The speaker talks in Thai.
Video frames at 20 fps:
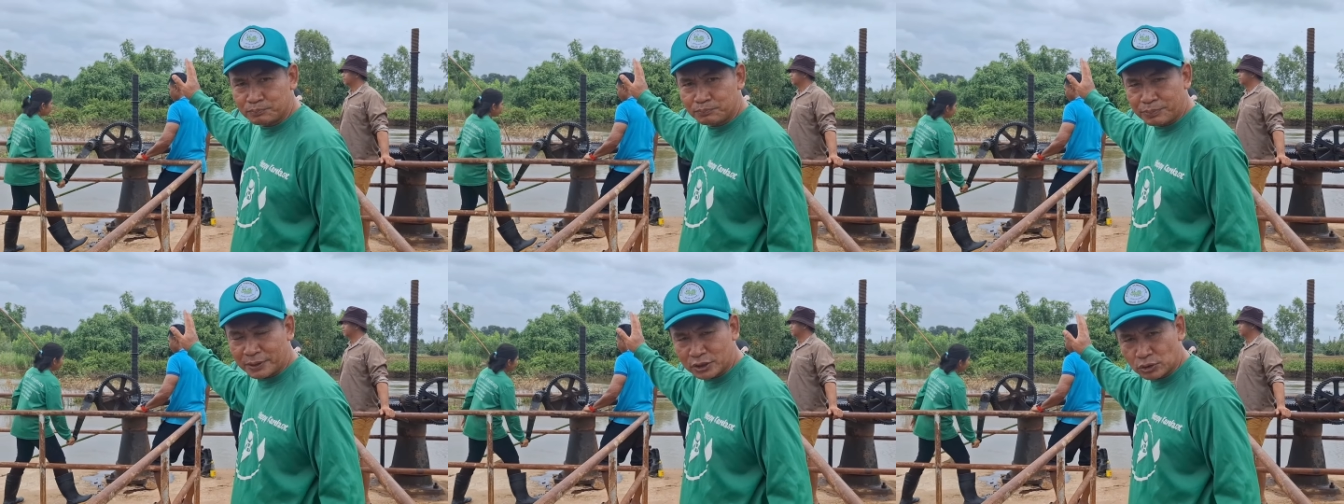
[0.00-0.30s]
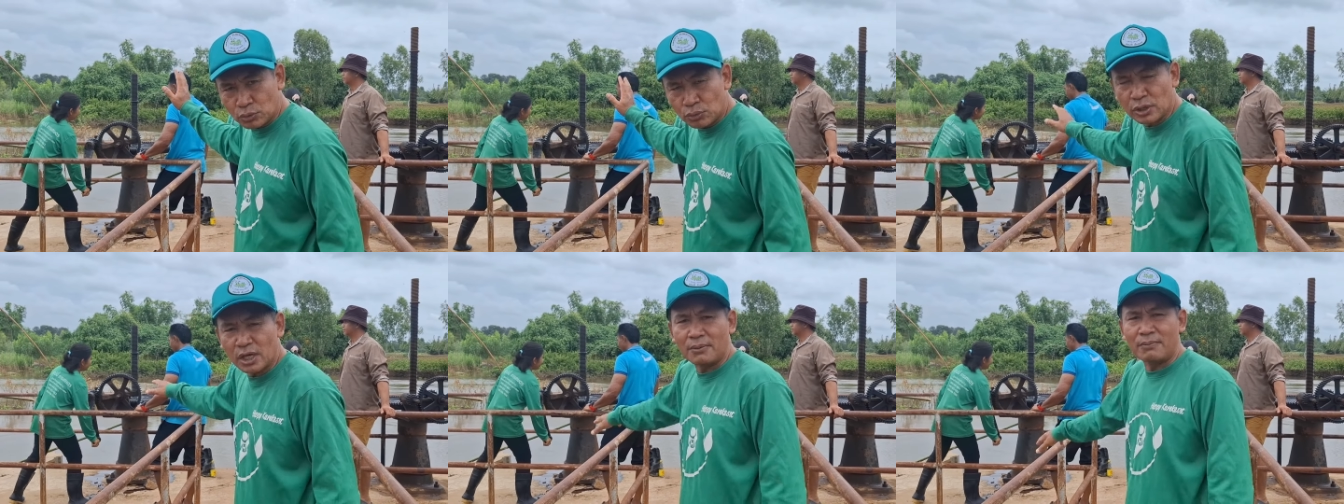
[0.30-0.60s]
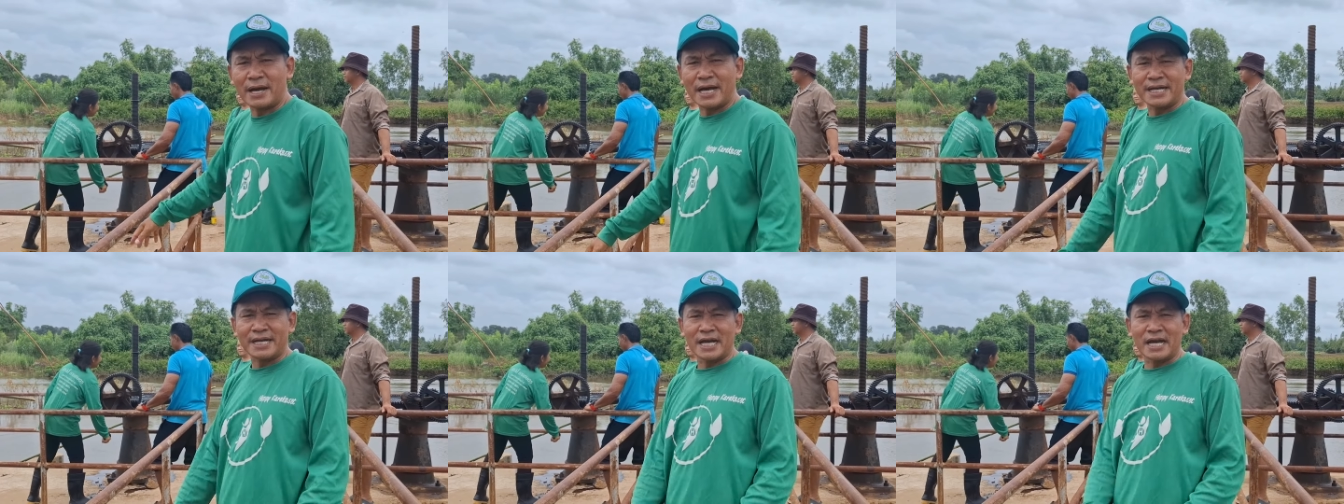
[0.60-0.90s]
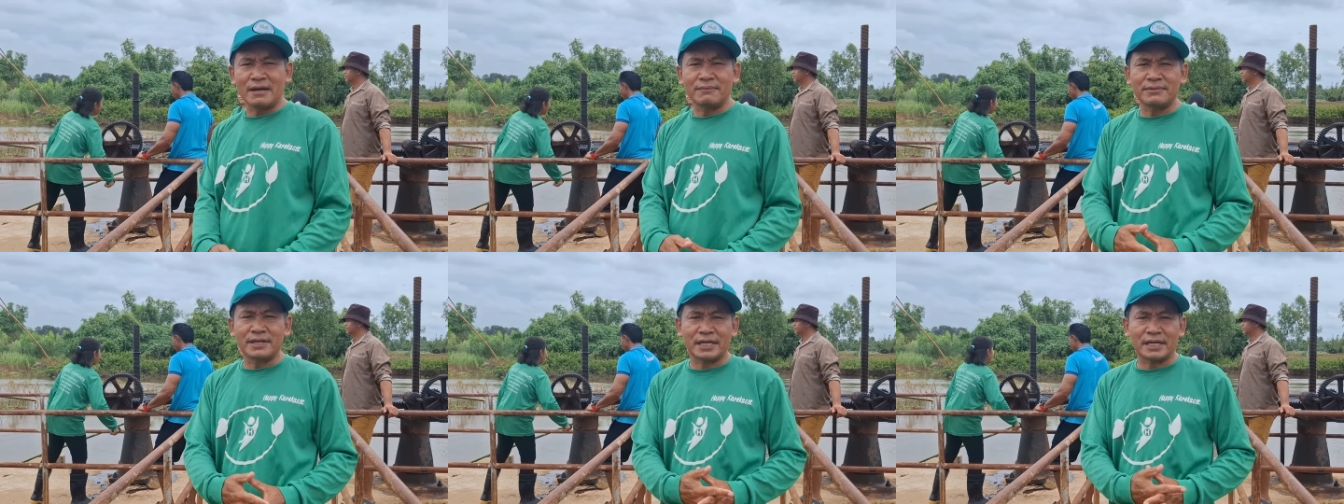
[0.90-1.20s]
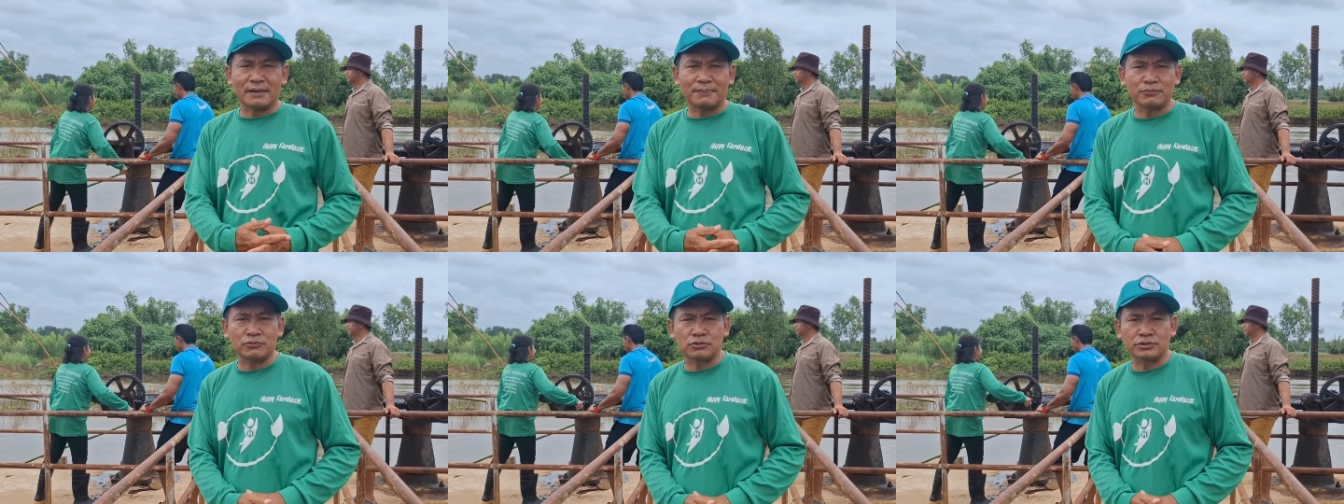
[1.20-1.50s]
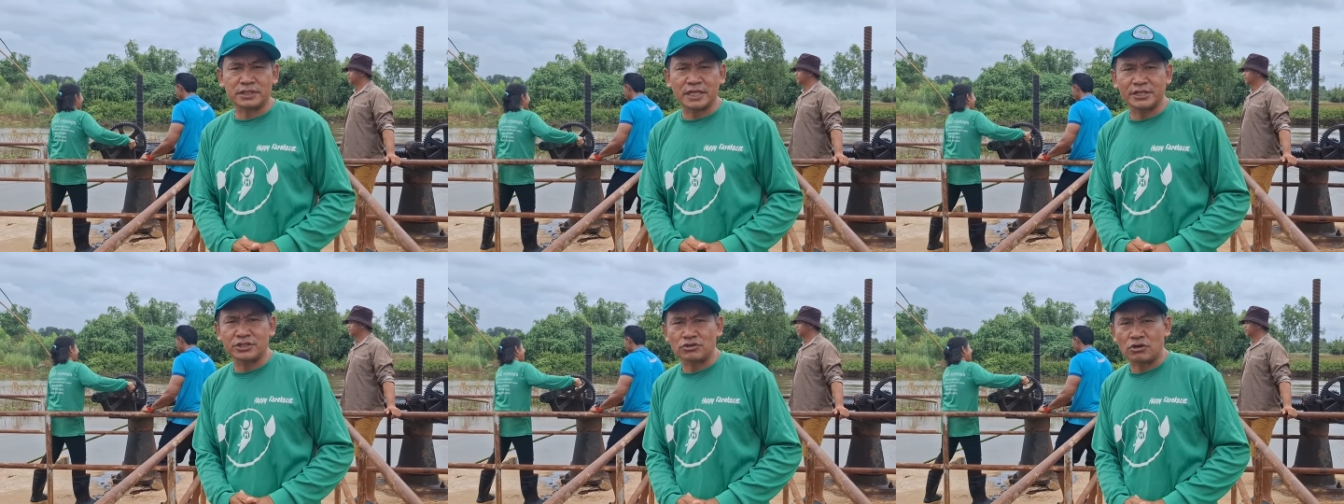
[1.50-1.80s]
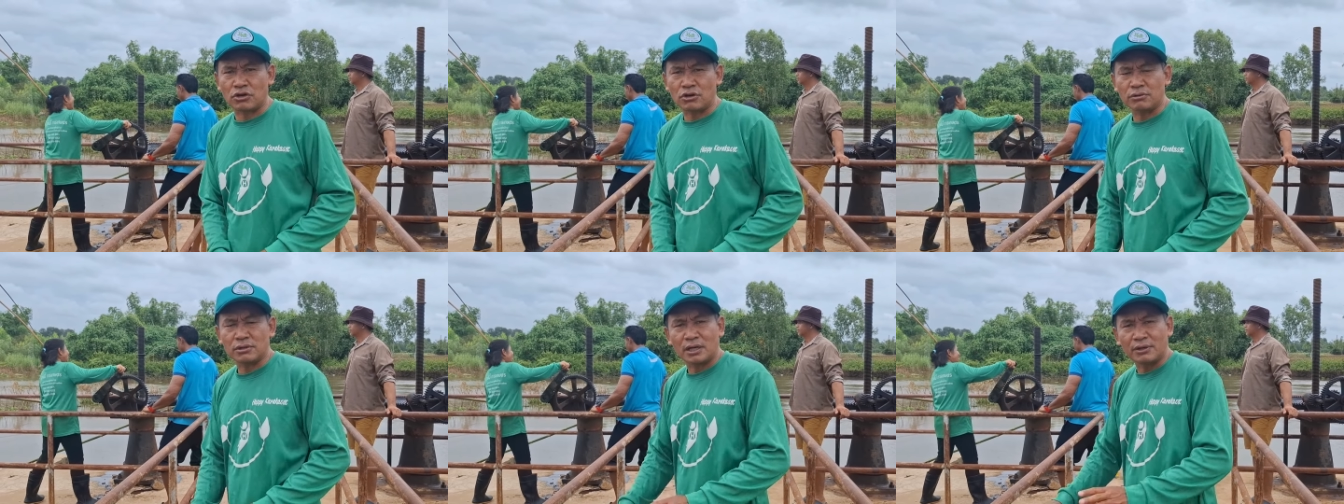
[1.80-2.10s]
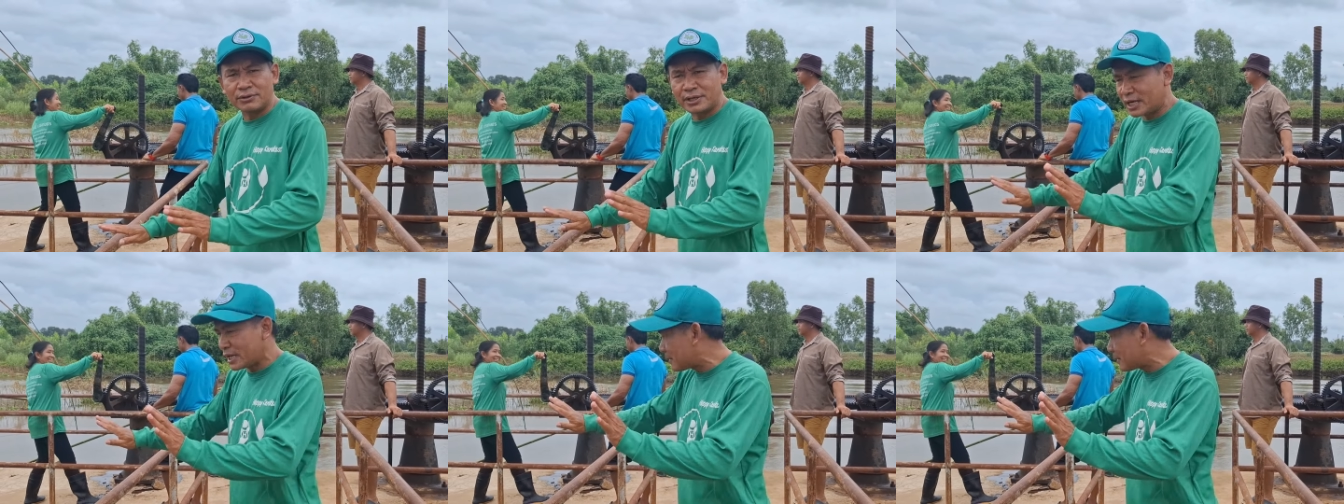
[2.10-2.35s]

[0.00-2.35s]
ประตูระบายน้ำนะครับกุดไส้จ่อของเรานะค